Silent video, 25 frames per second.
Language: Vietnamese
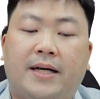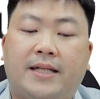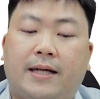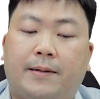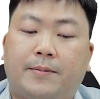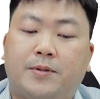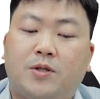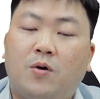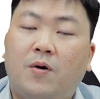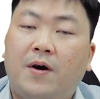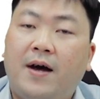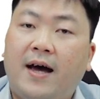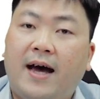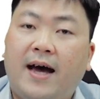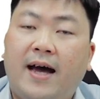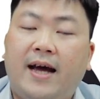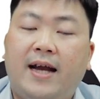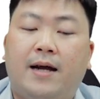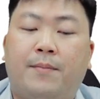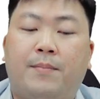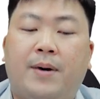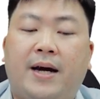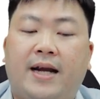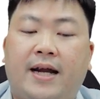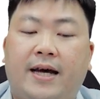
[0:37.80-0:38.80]
bài tập số 2
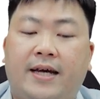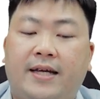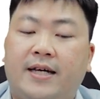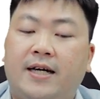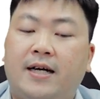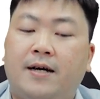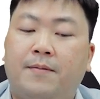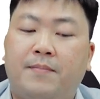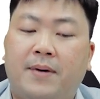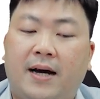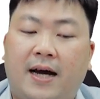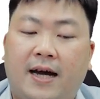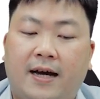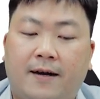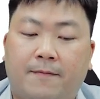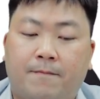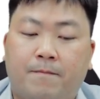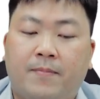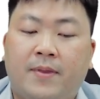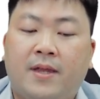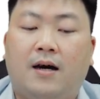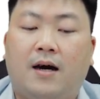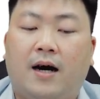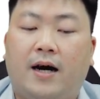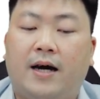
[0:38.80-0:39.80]
là bài này nha các bạn
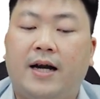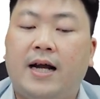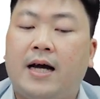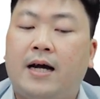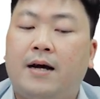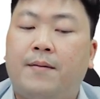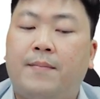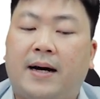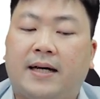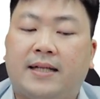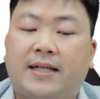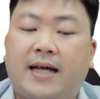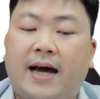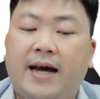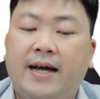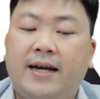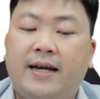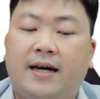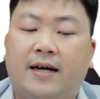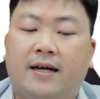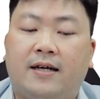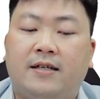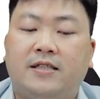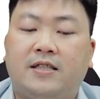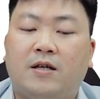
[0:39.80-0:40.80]
ở đây các bạn thấy
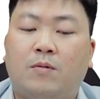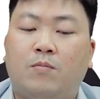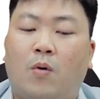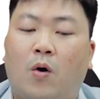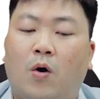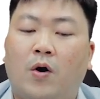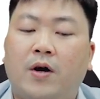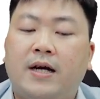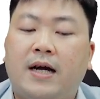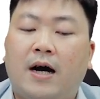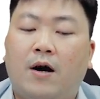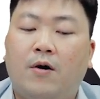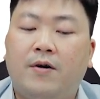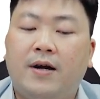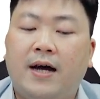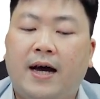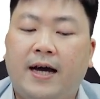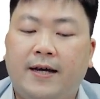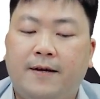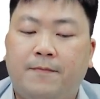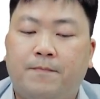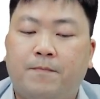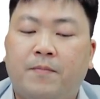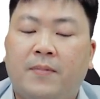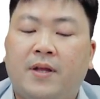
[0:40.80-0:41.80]
nè trong mỗi câu
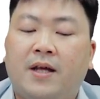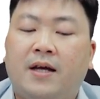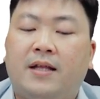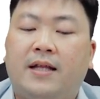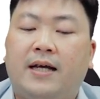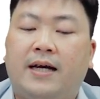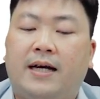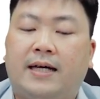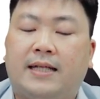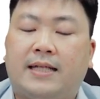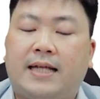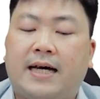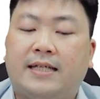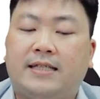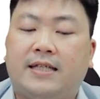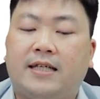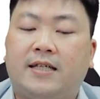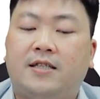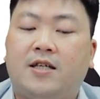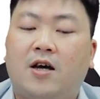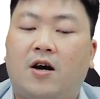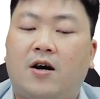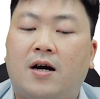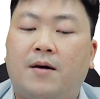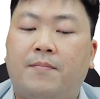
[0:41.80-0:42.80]
đây thì người ta sẽ
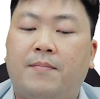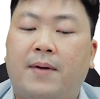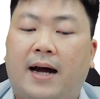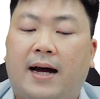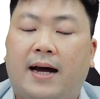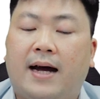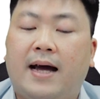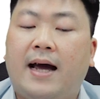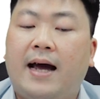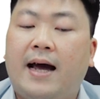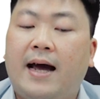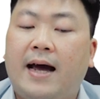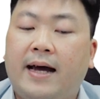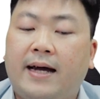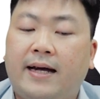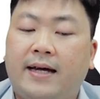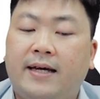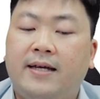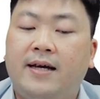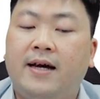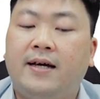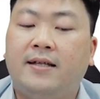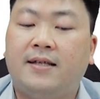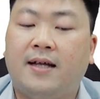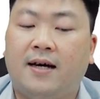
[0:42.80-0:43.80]
cho các bạn hai cái
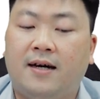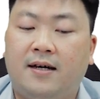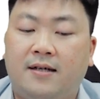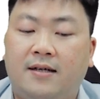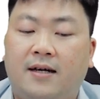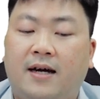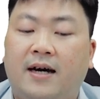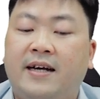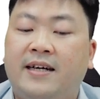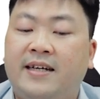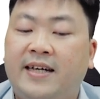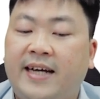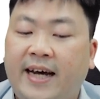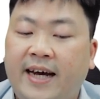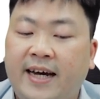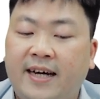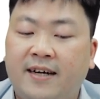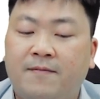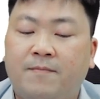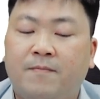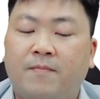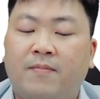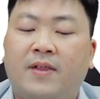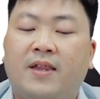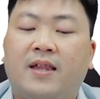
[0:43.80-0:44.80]
giới từ in
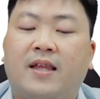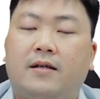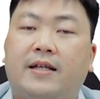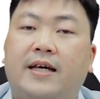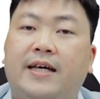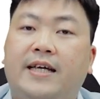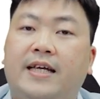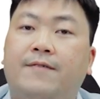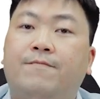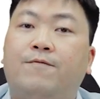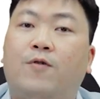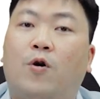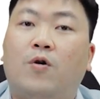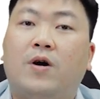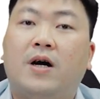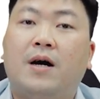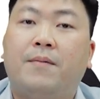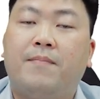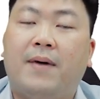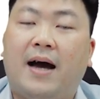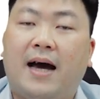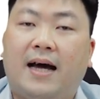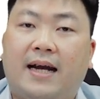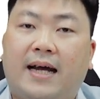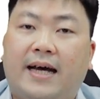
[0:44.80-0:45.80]
nghiêng thì nhiệm vụ của các
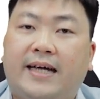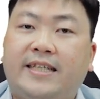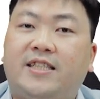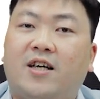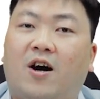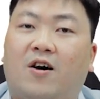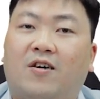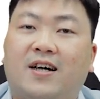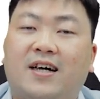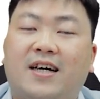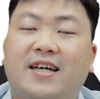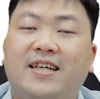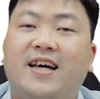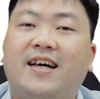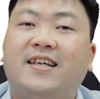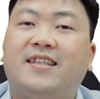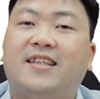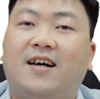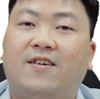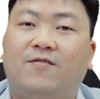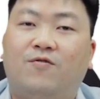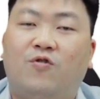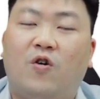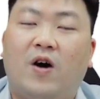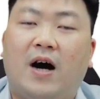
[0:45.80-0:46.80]
bạn là hãy chọn ra cái giới
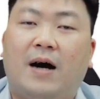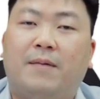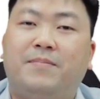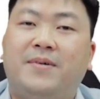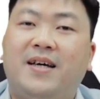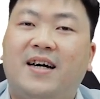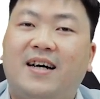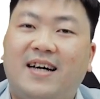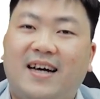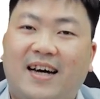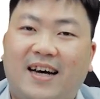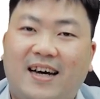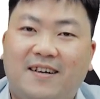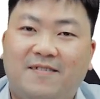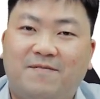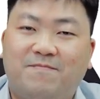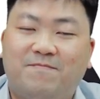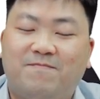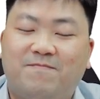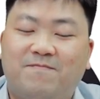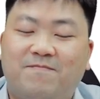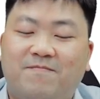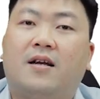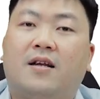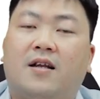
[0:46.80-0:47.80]
từ phù hợp nhất ha
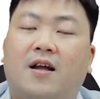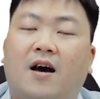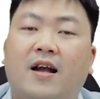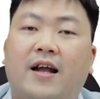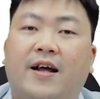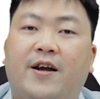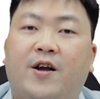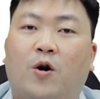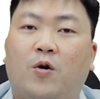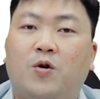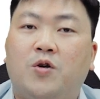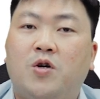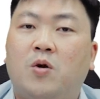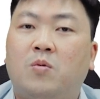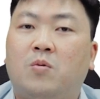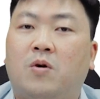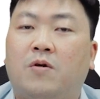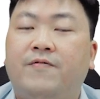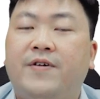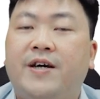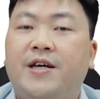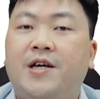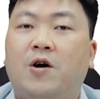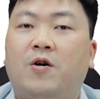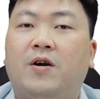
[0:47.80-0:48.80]
đó là nội dung của
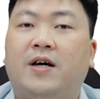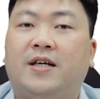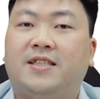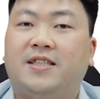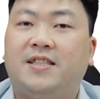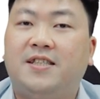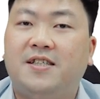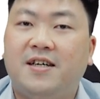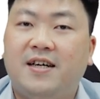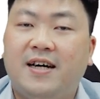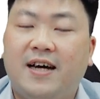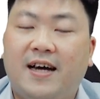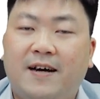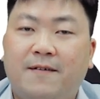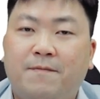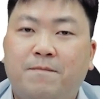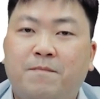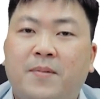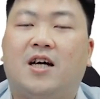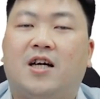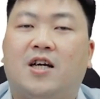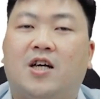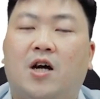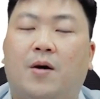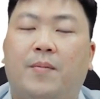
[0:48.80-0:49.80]
video lần trước ha.
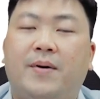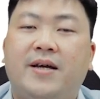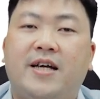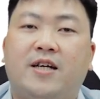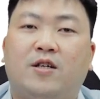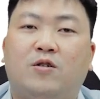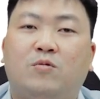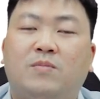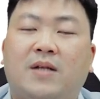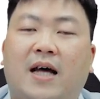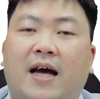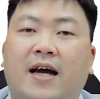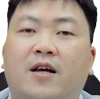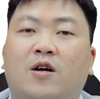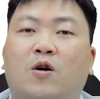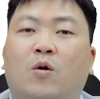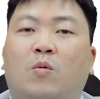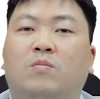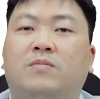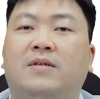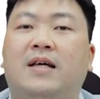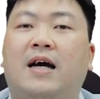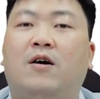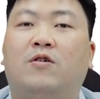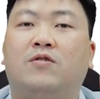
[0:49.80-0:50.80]
Rồi bây giờ chúng ta hãy
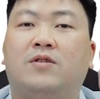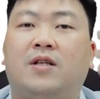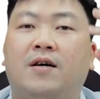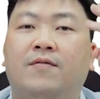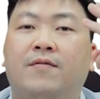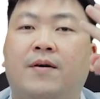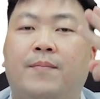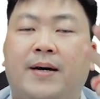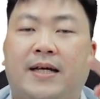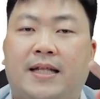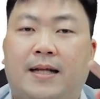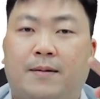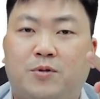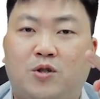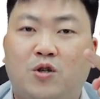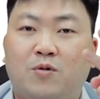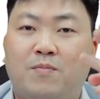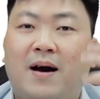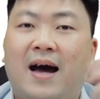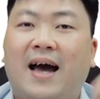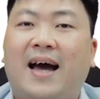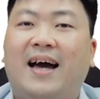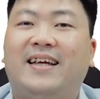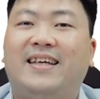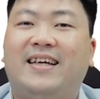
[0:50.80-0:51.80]
cùng nhau tiến vào bài tập số
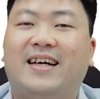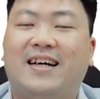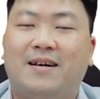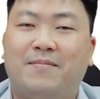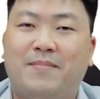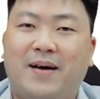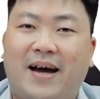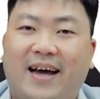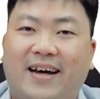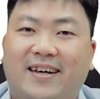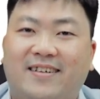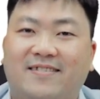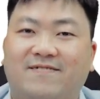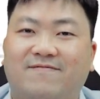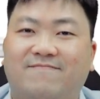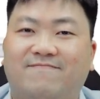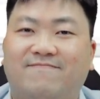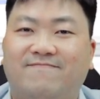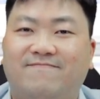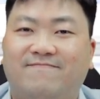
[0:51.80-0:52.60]
3 nha các bạn.